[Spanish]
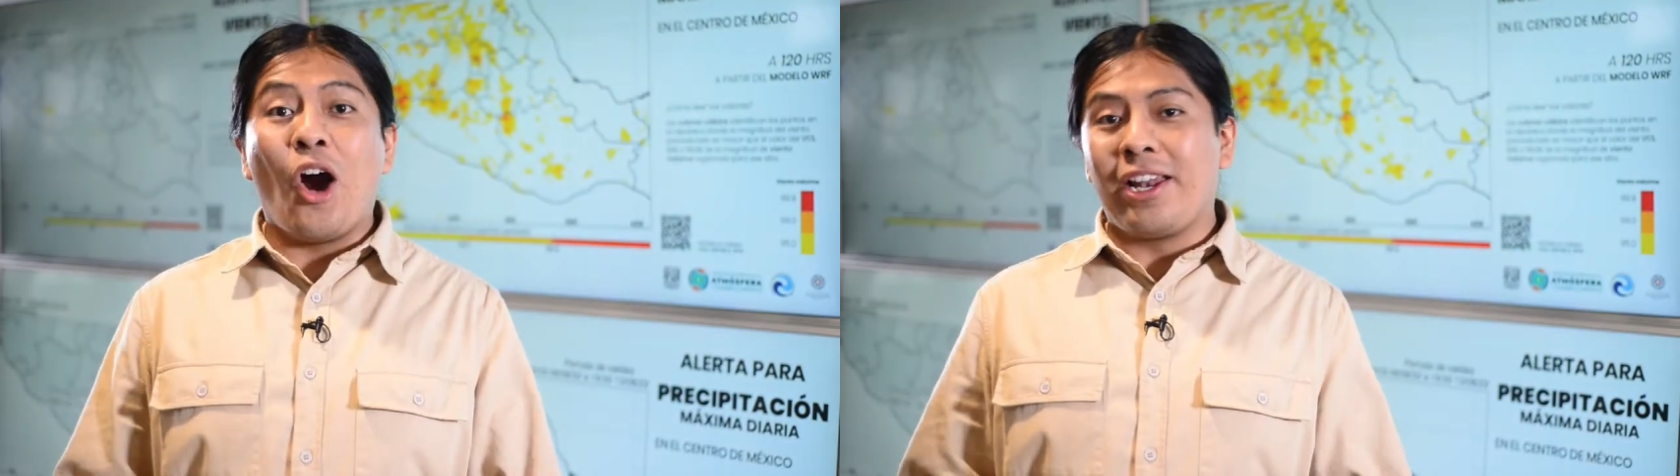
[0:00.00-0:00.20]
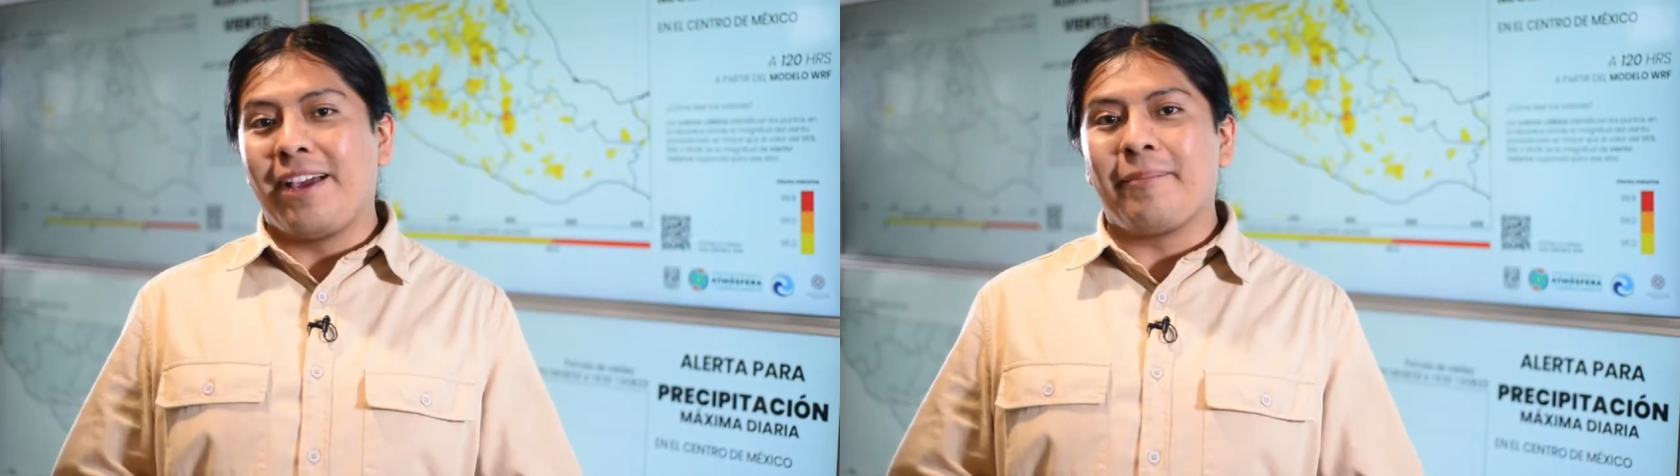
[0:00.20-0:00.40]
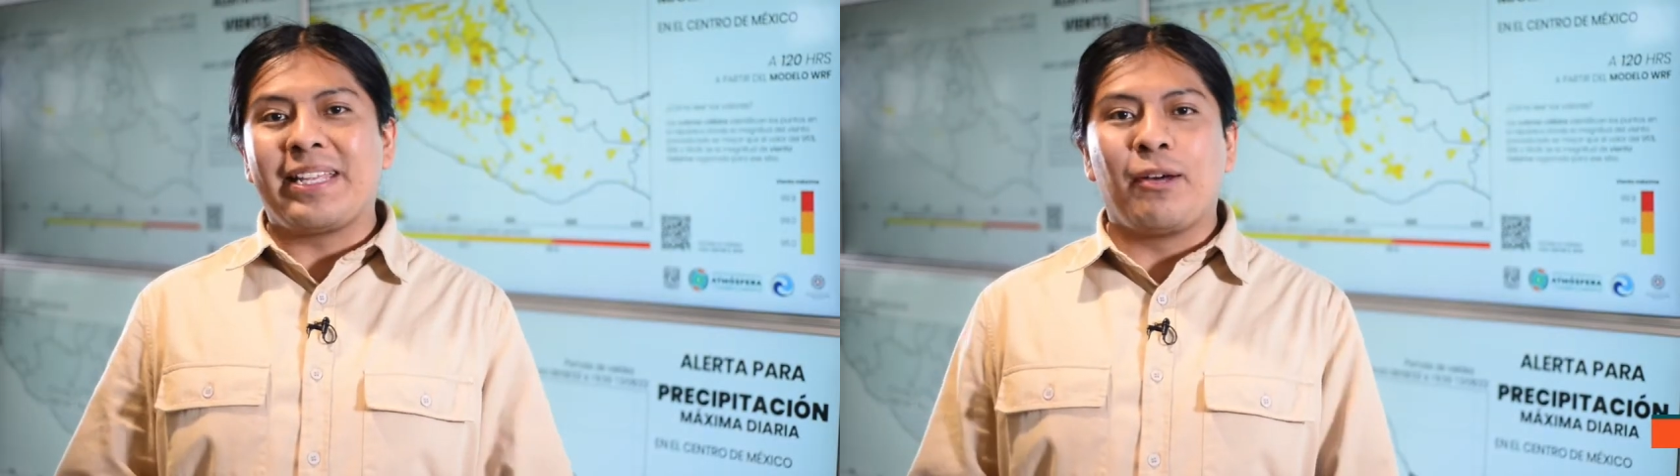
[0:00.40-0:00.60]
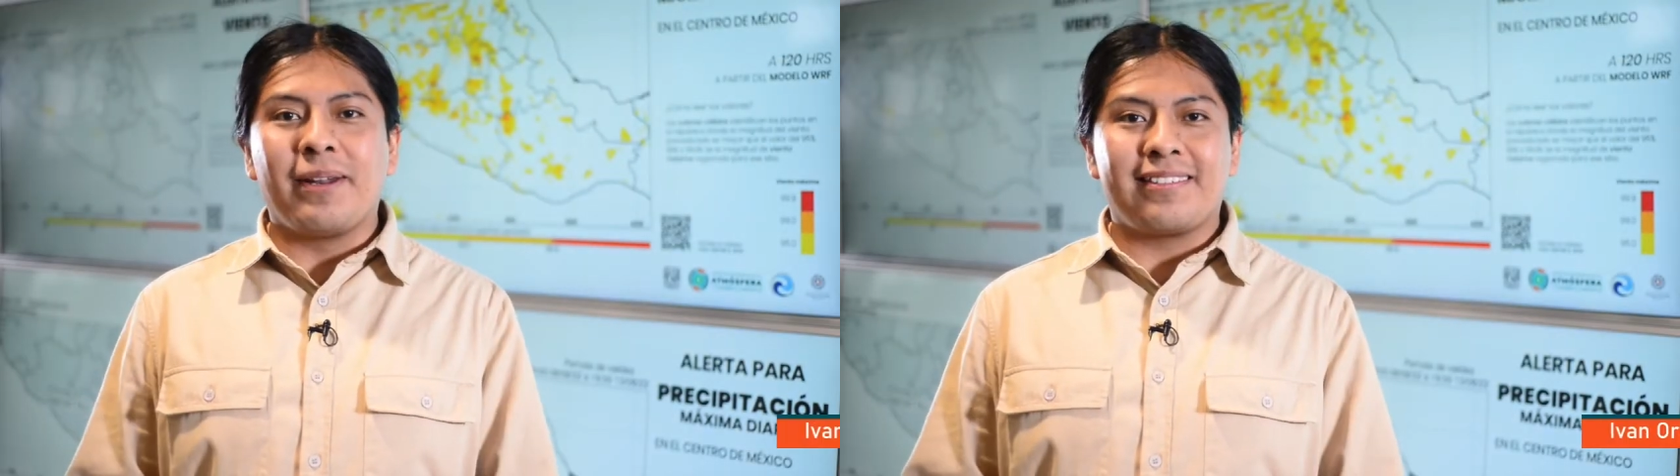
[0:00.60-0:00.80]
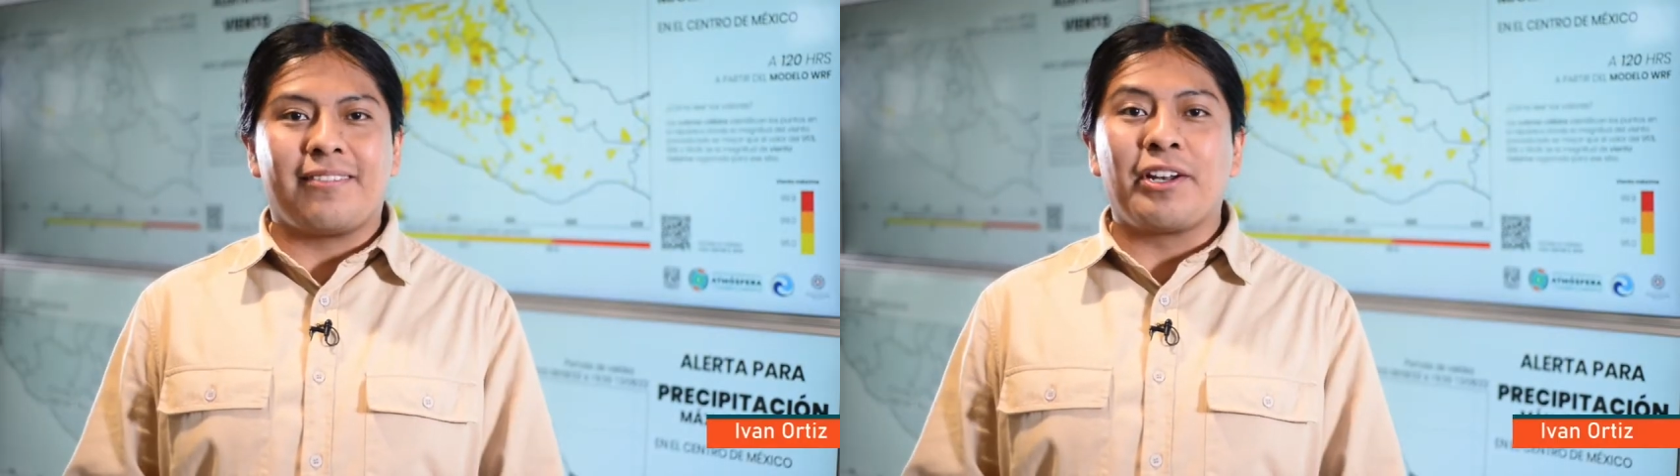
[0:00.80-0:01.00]
Hola, mi nombre
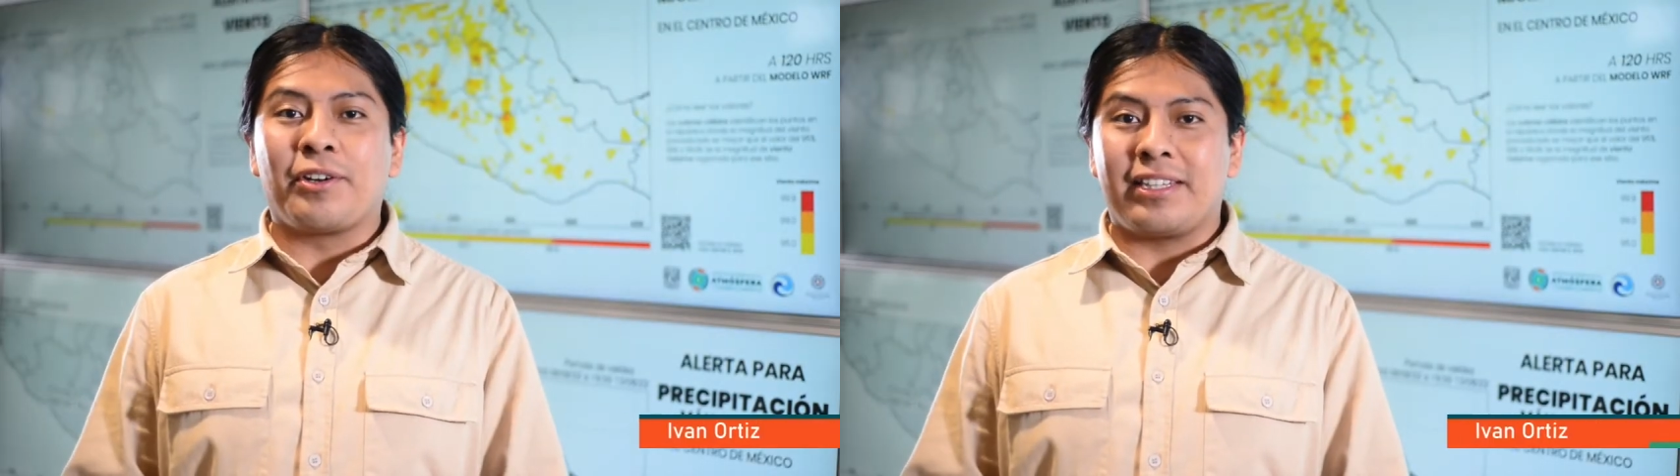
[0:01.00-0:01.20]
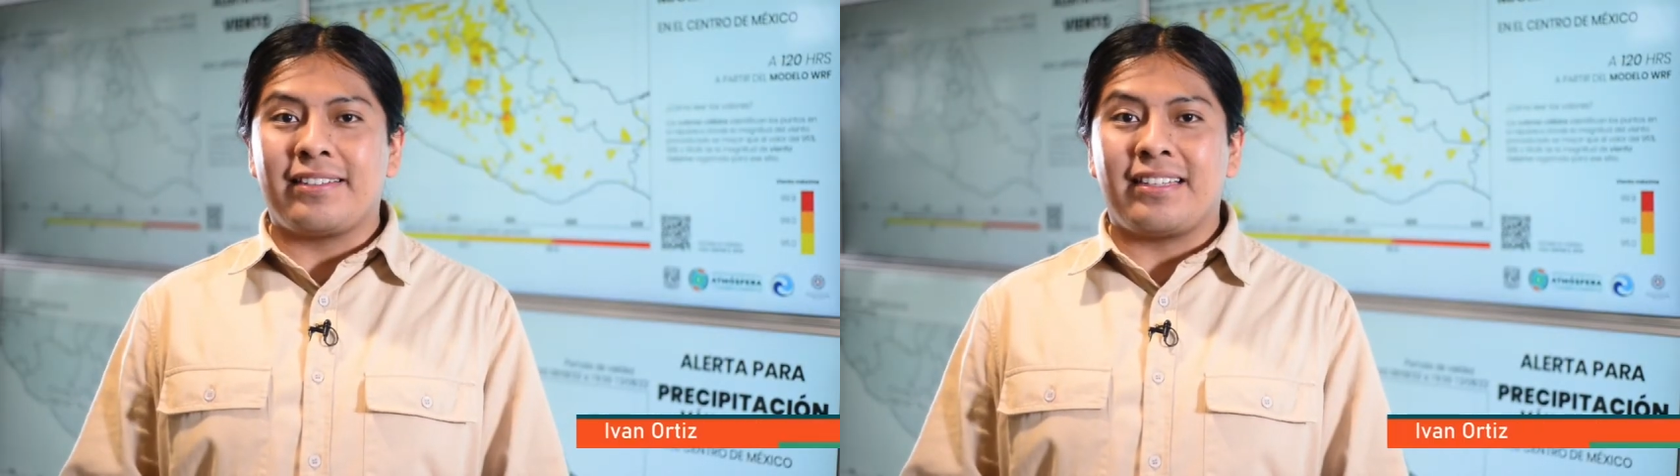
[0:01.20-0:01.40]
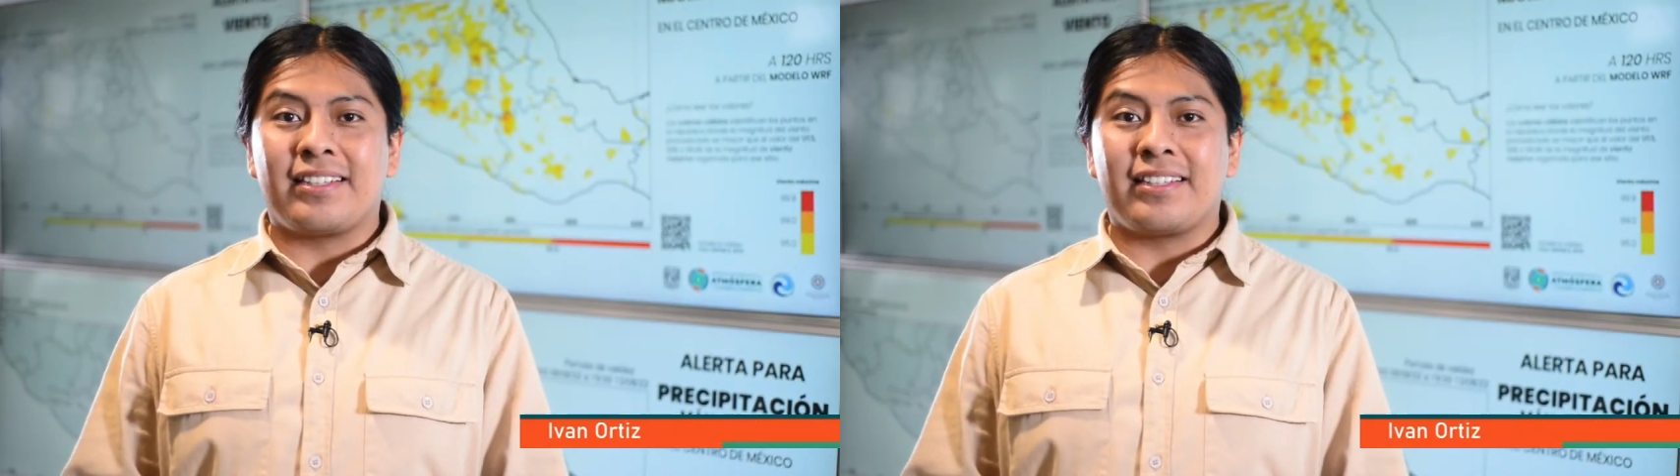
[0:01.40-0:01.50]
es Iván Ortiz y